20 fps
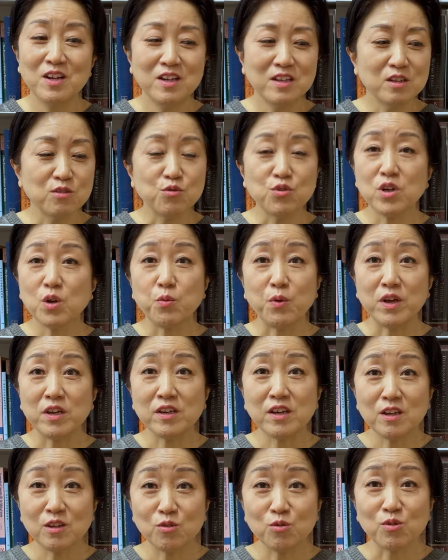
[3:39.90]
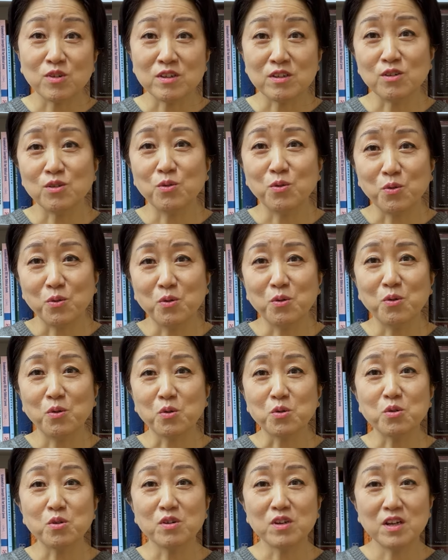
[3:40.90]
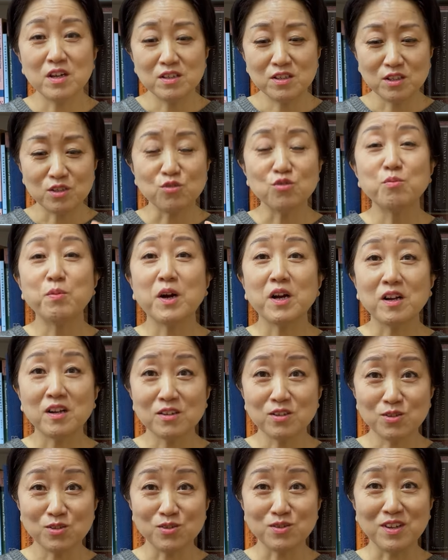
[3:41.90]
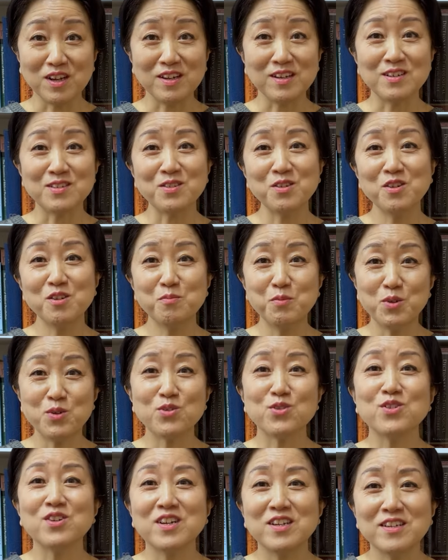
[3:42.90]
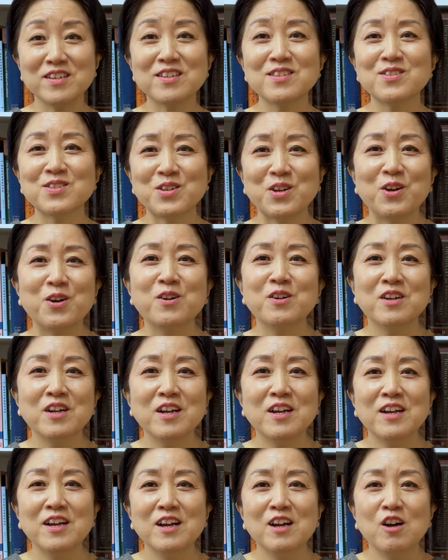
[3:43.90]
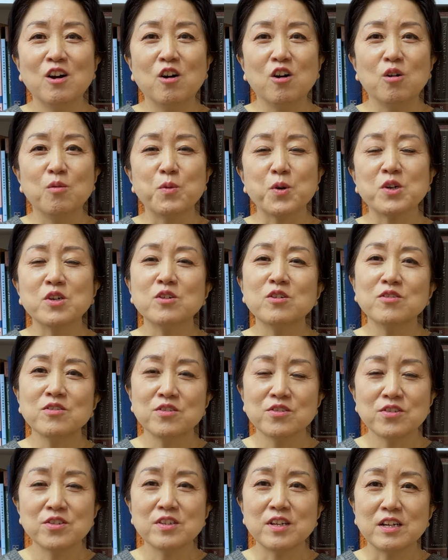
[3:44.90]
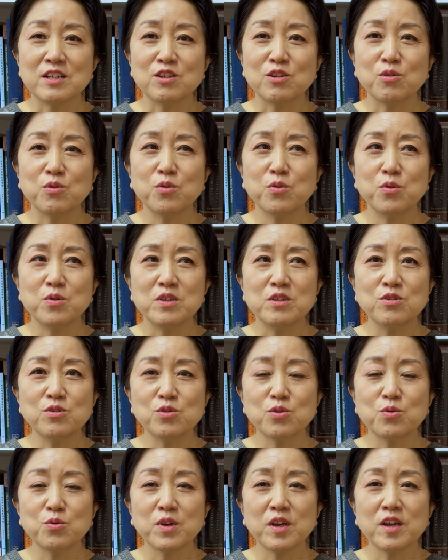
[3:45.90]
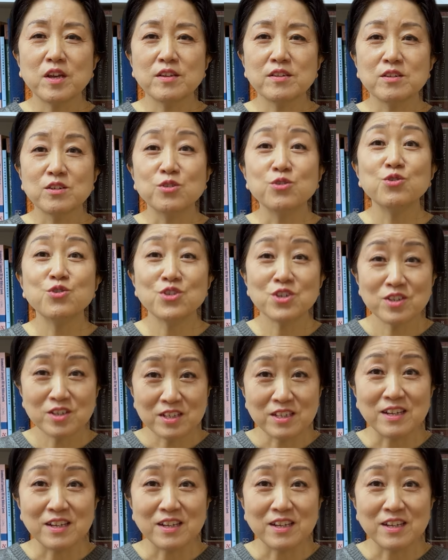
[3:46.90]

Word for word: 우리가 외계인도 아니고 어떻게 지구 바깥으로 나가서 볼 수가 있겠어요. 어, 뭐 그런 뜻은 아니고 일종의 이제 은유적인